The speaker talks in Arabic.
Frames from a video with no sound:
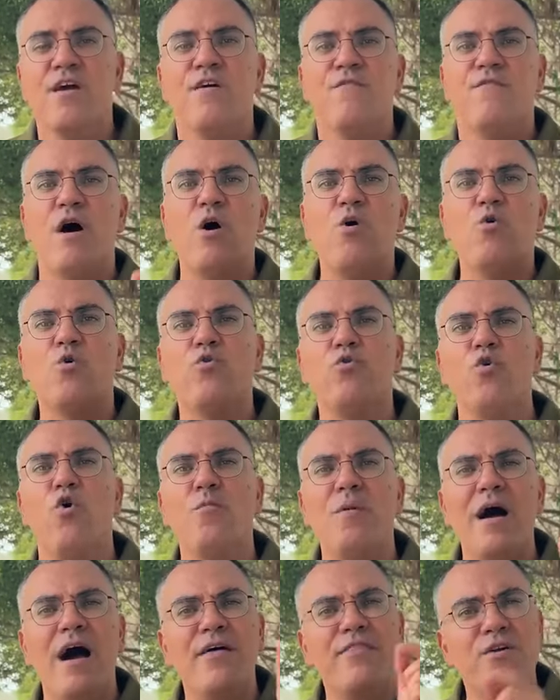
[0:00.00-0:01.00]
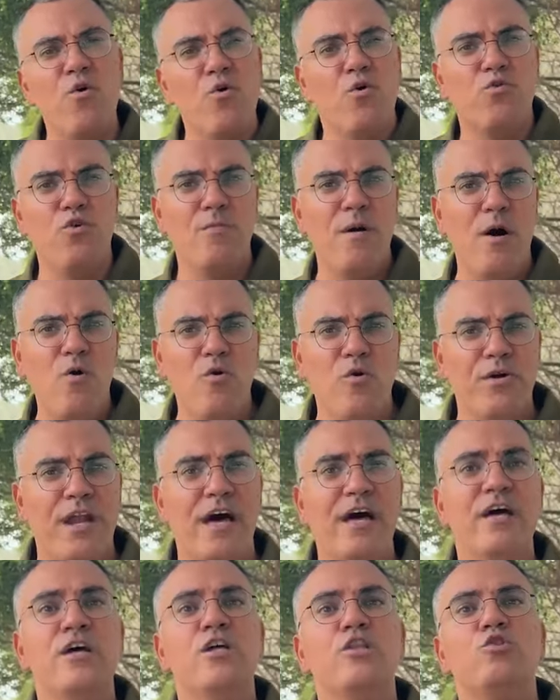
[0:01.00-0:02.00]
فأكذوبة هذه أكذوبة
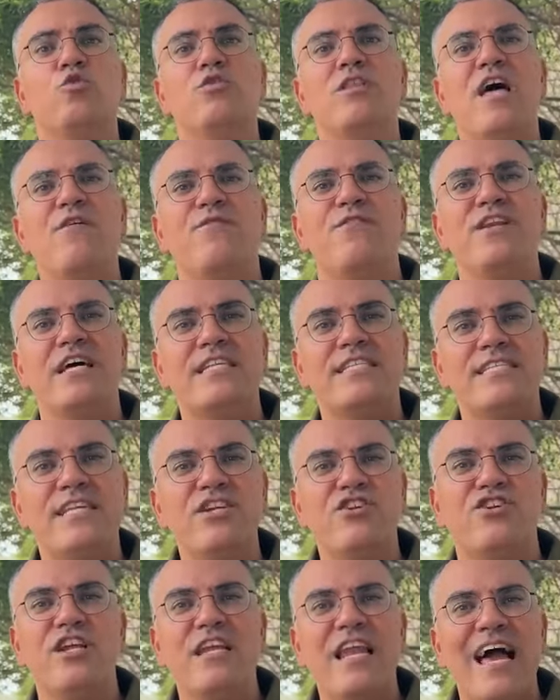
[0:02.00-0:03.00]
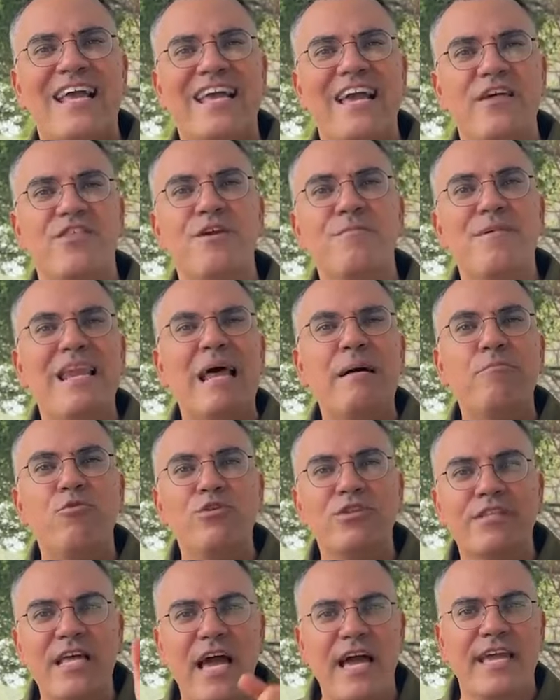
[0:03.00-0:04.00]
أخرى تدافن السجل الأكاذيب لا
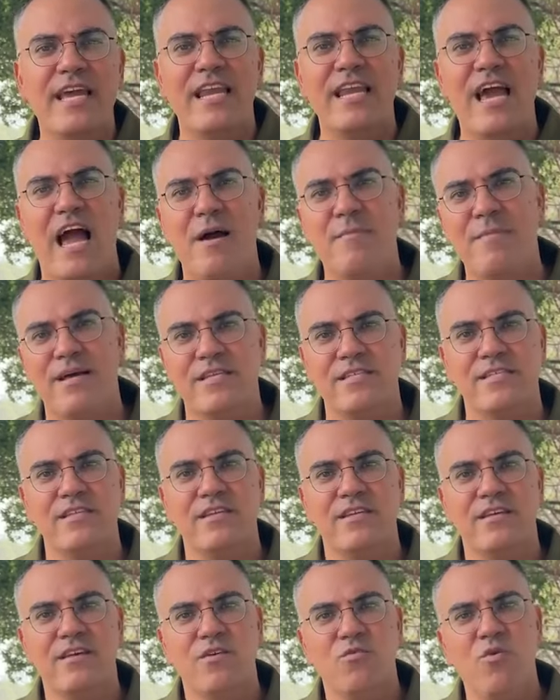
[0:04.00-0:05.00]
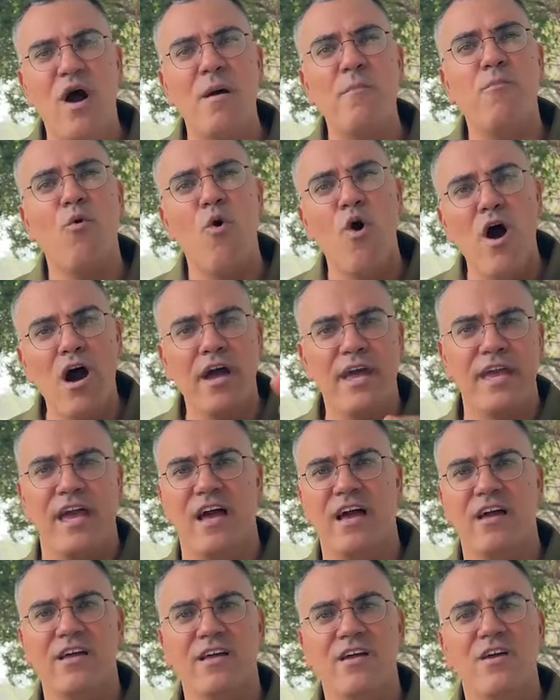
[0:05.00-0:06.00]
منتهية لحماس
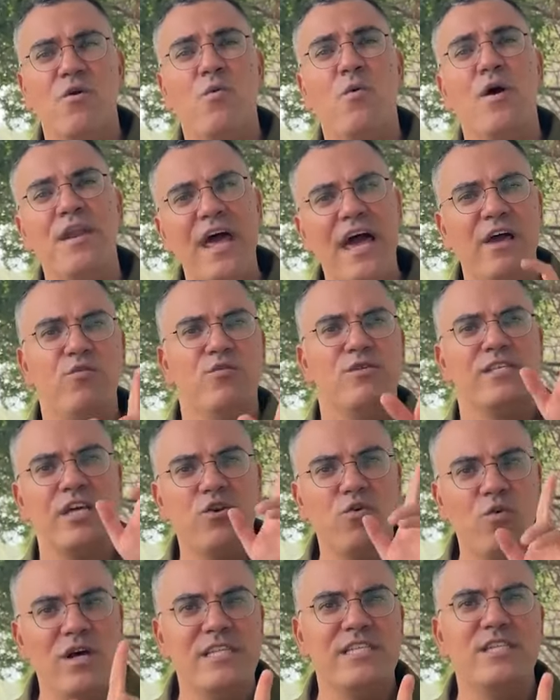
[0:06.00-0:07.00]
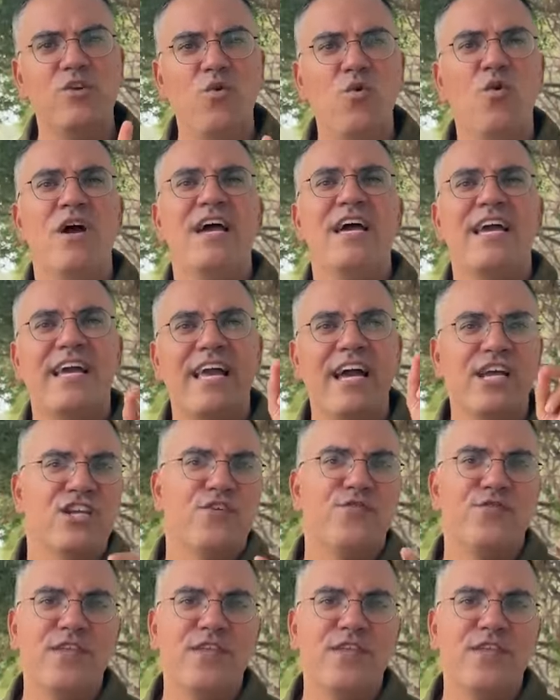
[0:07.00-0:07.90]
وأبواقها ونحن سنواصل كشف